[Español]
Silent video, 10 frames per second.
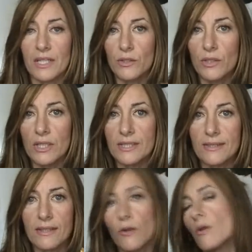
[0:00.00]
tirando a
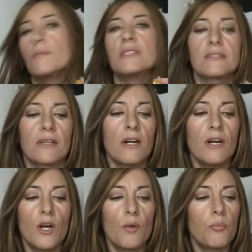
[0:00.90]
seca o a mixta,
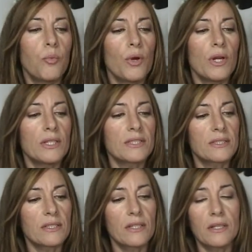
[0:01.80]
pues
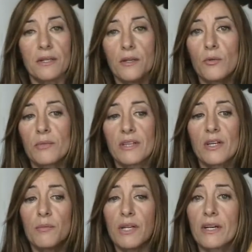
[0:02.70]
se
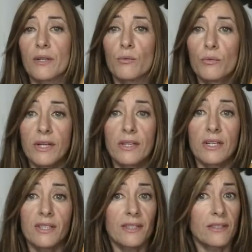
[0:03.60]
recomienda aplicar una
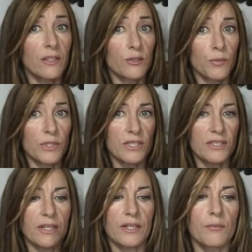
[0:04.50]
hidratante y después
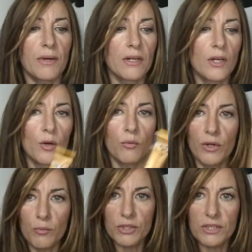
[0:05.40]
esta crema.
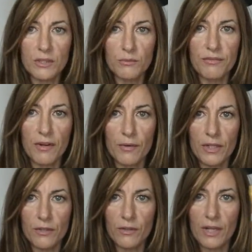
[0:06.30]
Bueno, pues este es mi
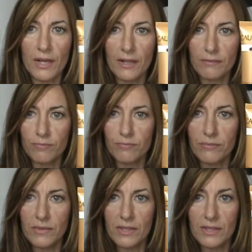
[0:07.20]
favorito, la
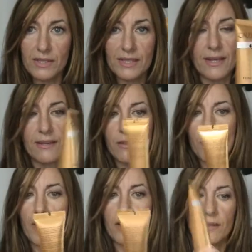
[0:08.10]
Tain
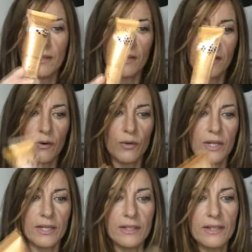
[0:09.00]
Divine de
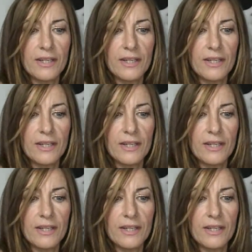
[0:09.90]
Caudal.